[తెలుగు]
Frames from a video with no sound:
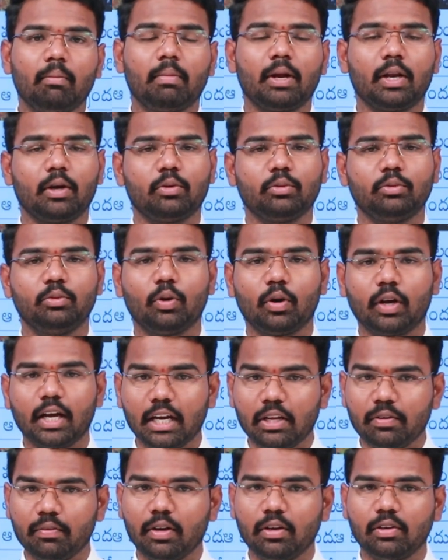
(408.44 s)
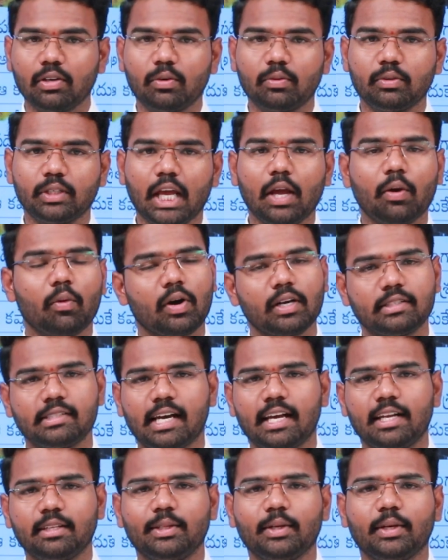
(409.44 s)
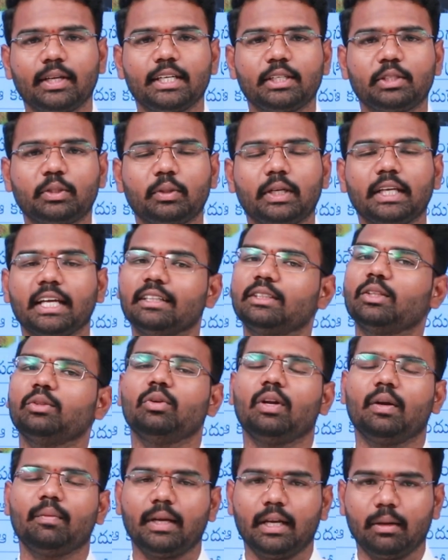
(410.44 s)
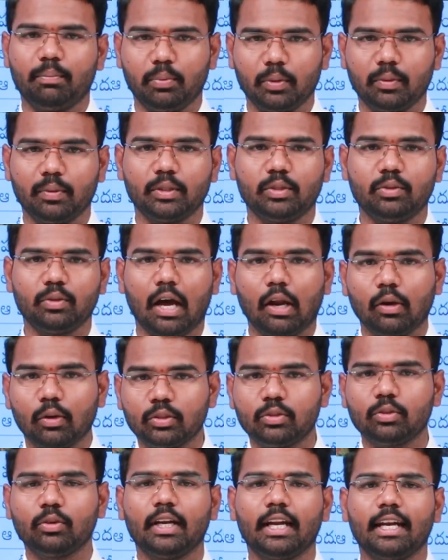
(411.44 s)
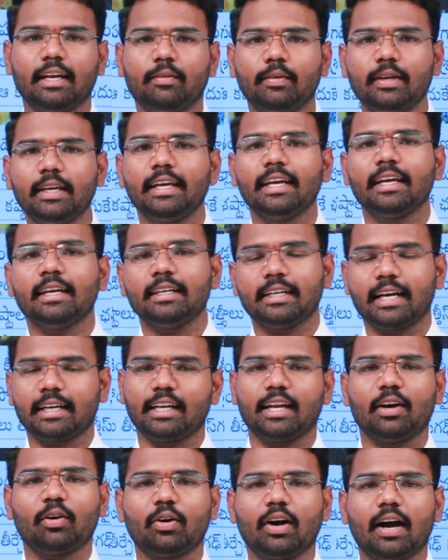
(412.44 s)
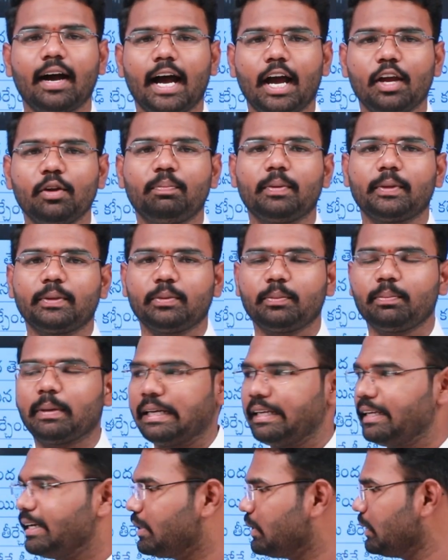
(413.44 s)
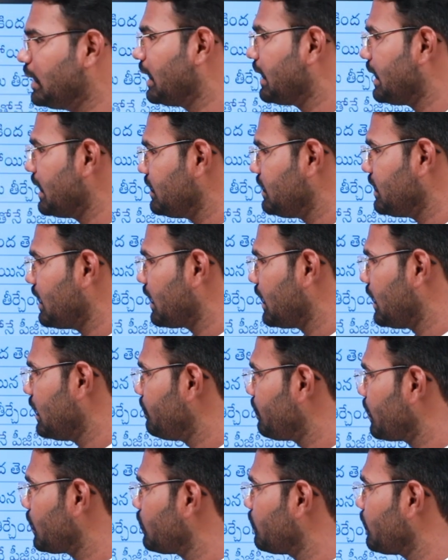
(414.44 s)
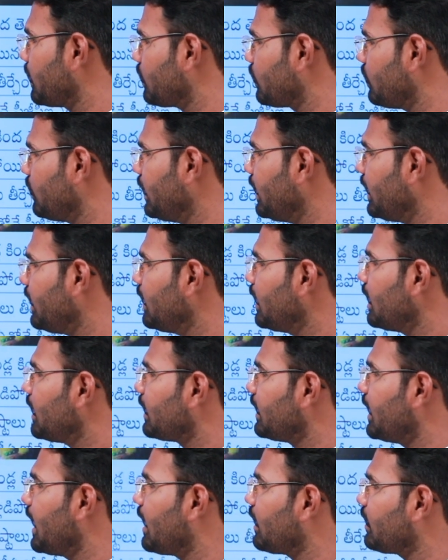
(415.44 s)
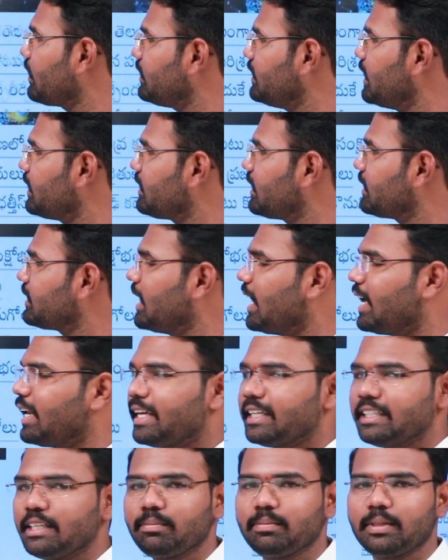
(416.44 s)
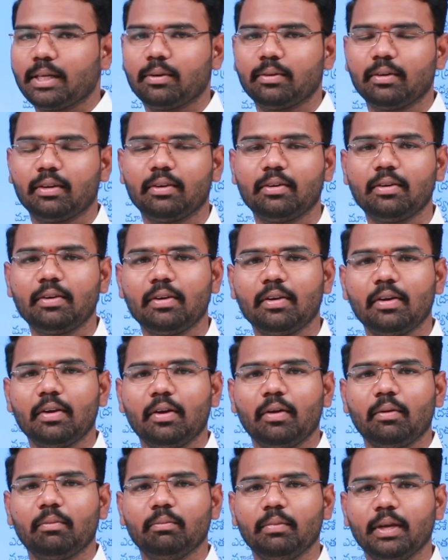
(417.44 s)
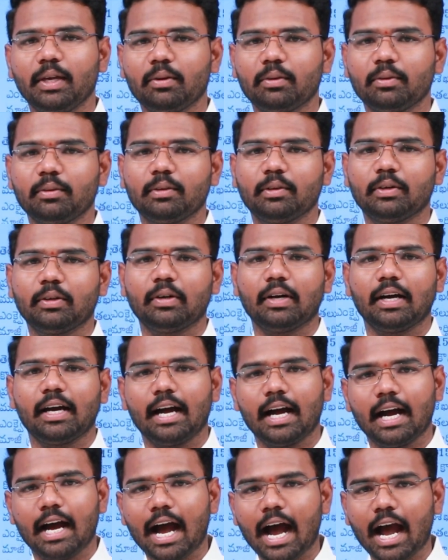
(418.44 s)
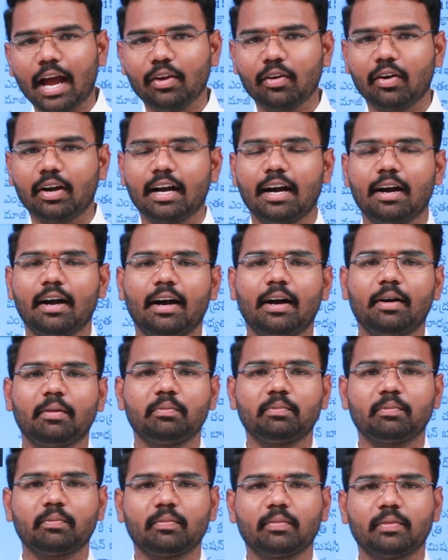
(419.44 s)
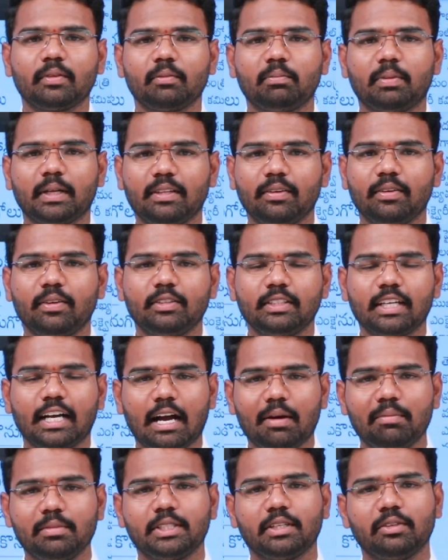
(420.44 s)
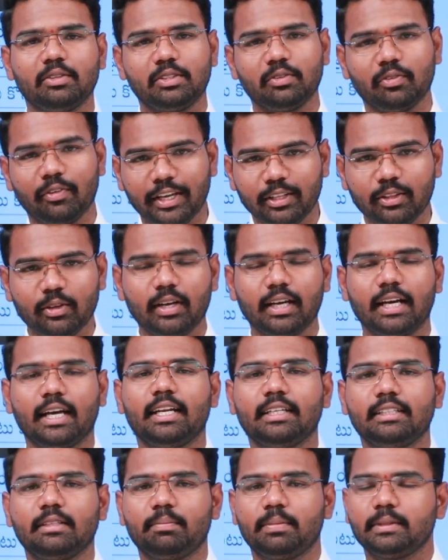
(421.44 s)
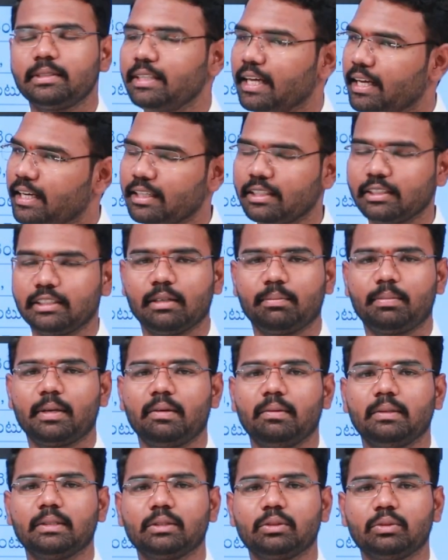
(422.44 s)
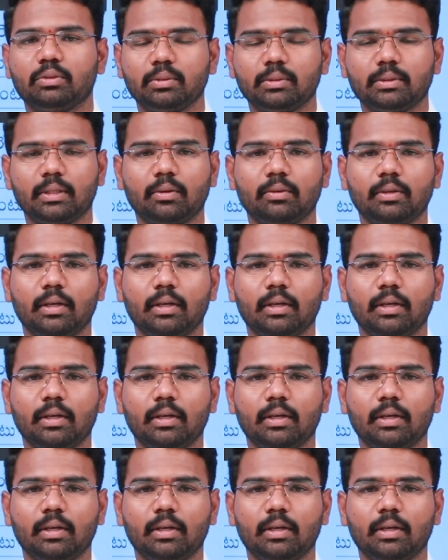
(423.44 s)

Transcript: మనకు దొరకని ఎన్నో ఉంటాయి ఒకసారి దొరికించుకుంటే ఎంత దూరమైనా పోవచ్చు ఆ లొసుగులు అనేవి ఇక అట్లా ఒక ఆయి పట్టు పట్టినట్టు ఇక కేసీఆర్ గారి పట్టు పట్టుకొని డైరెక్ట్ జస్టిస్ గారికి చెప్తా ఉన్నారు మీరు ఆ యొక్క పదవి నుంచి ఆ కమిషన్ నుంచి వైదొలగాలని చెప్పేసి డైరెక్ట్ చెప్పడం అయితే చూస్తూ